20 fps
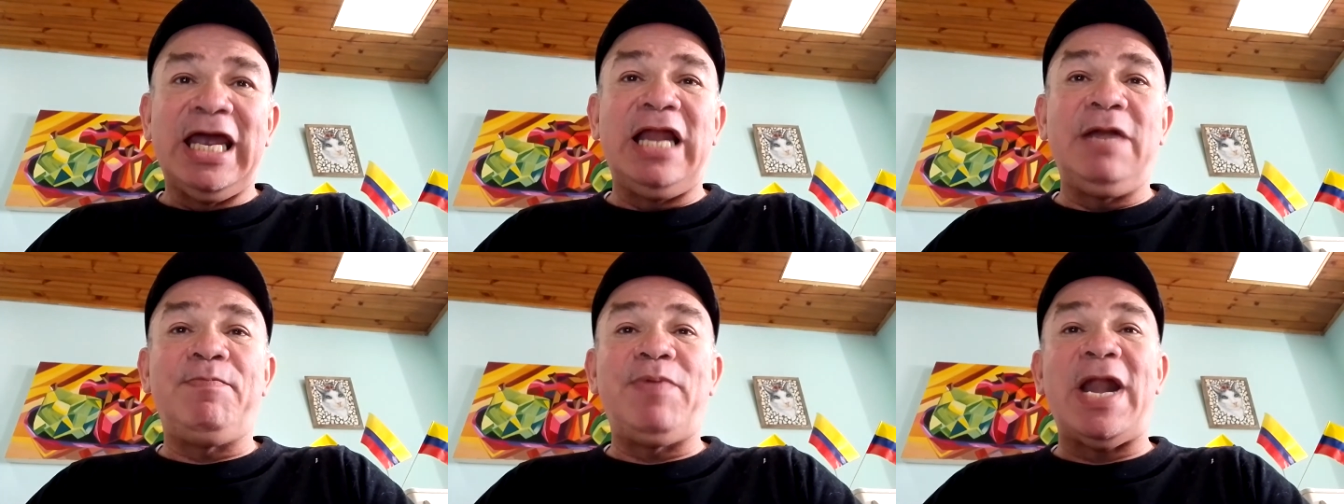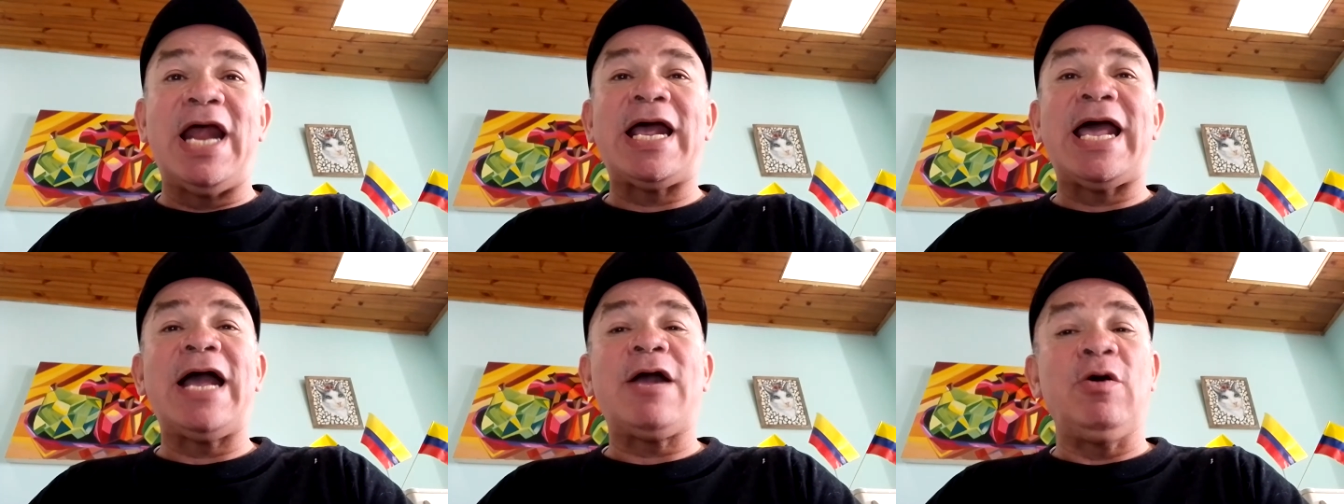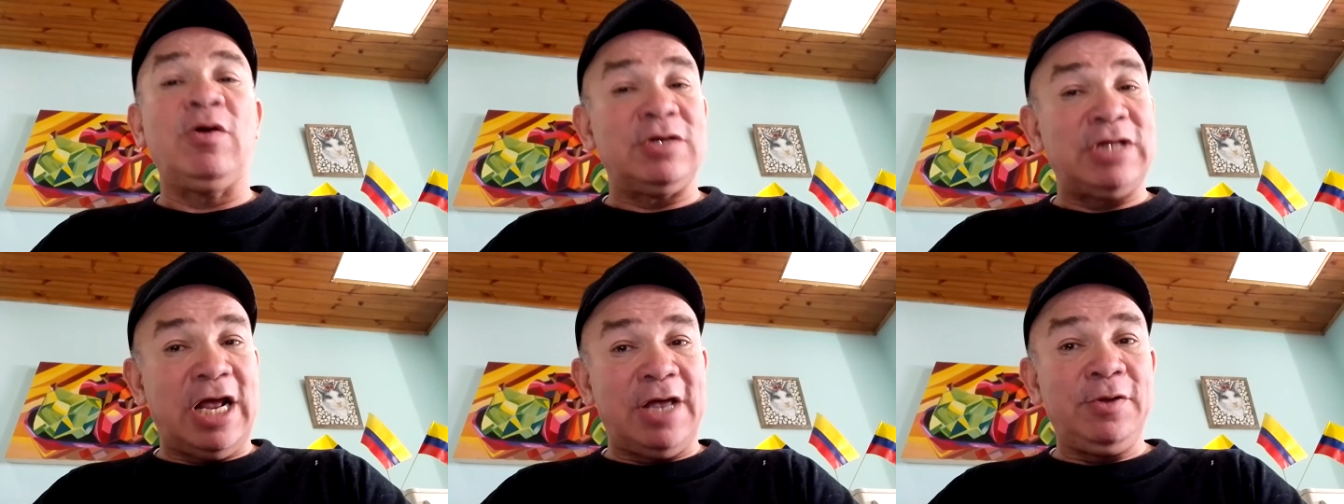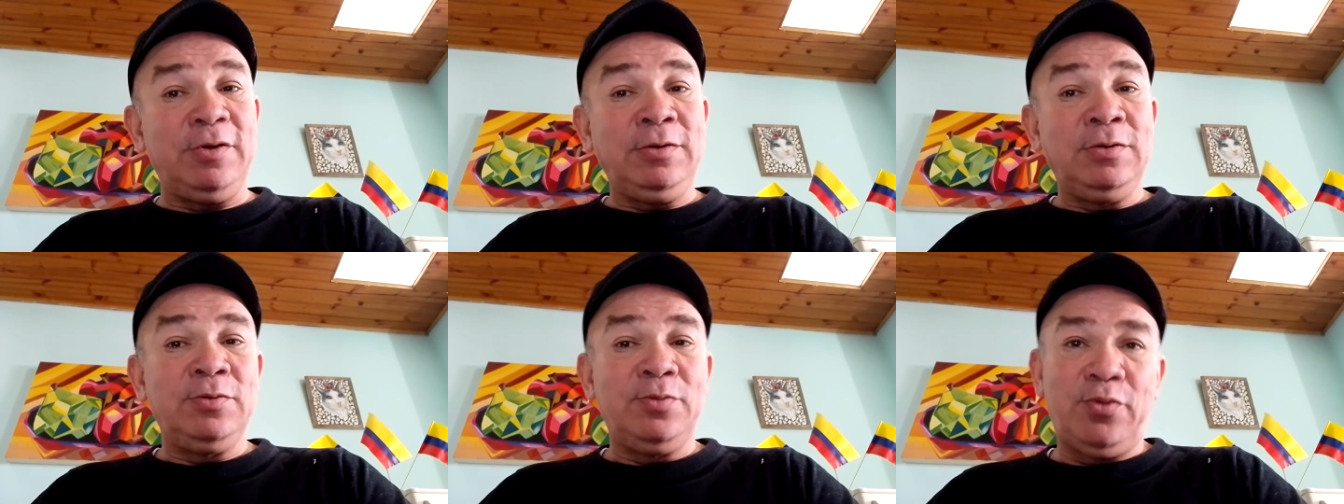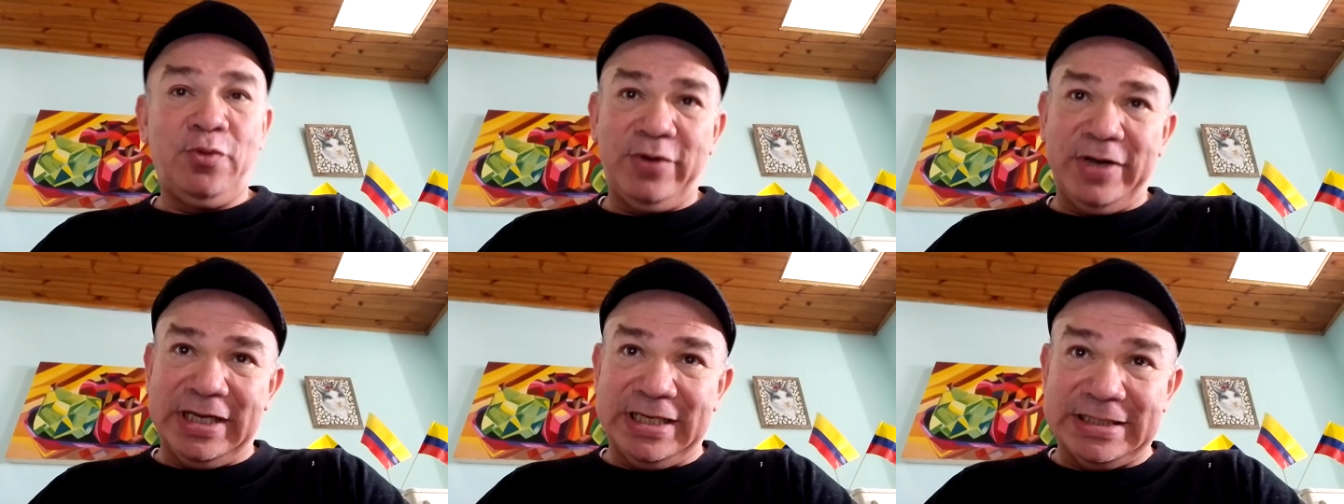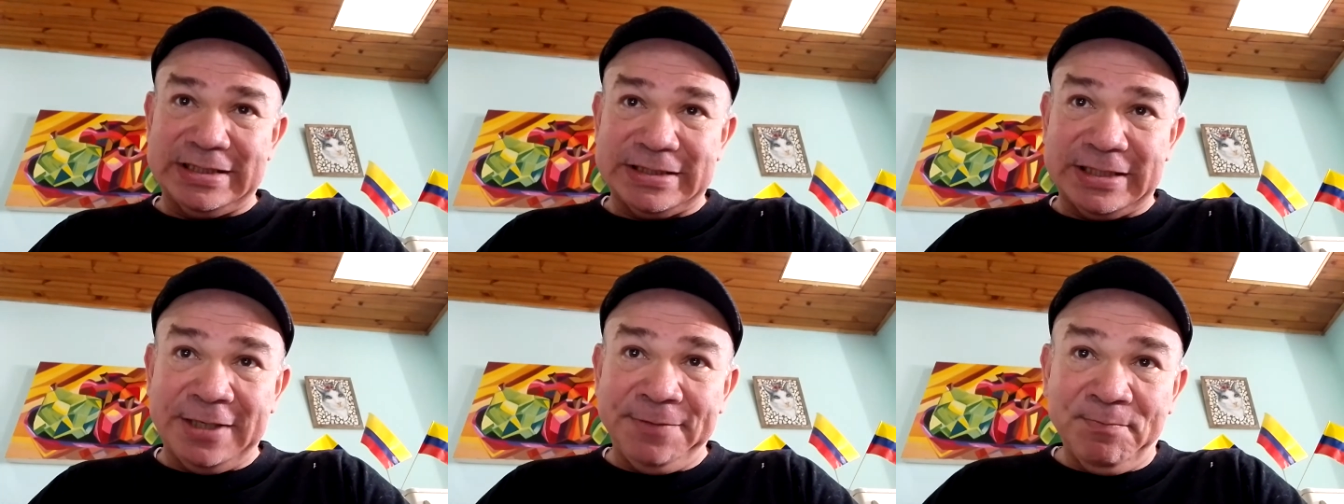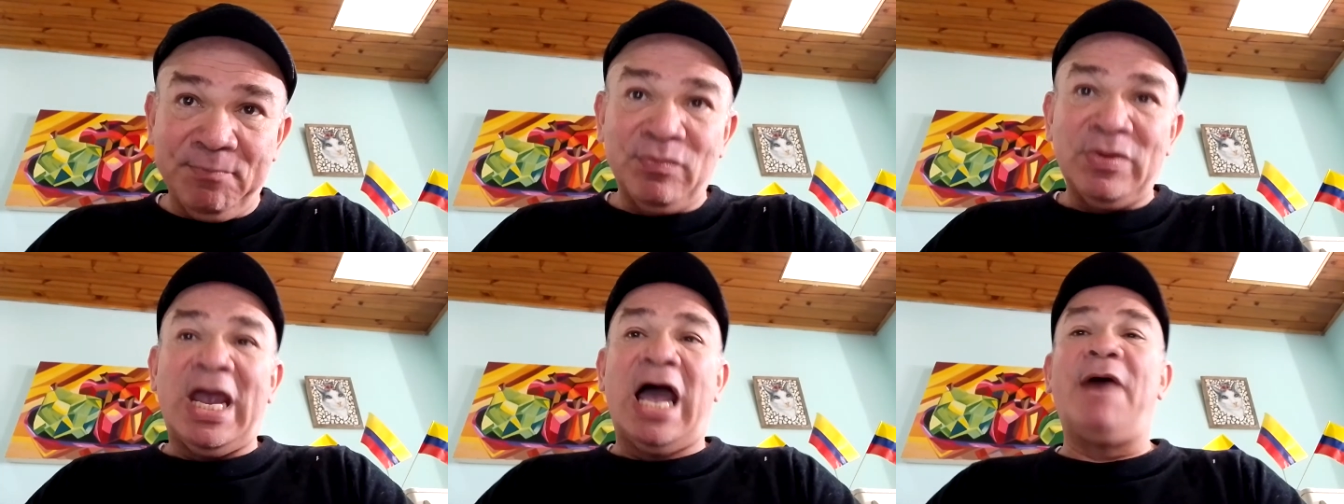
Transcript: El plan acordado fue este,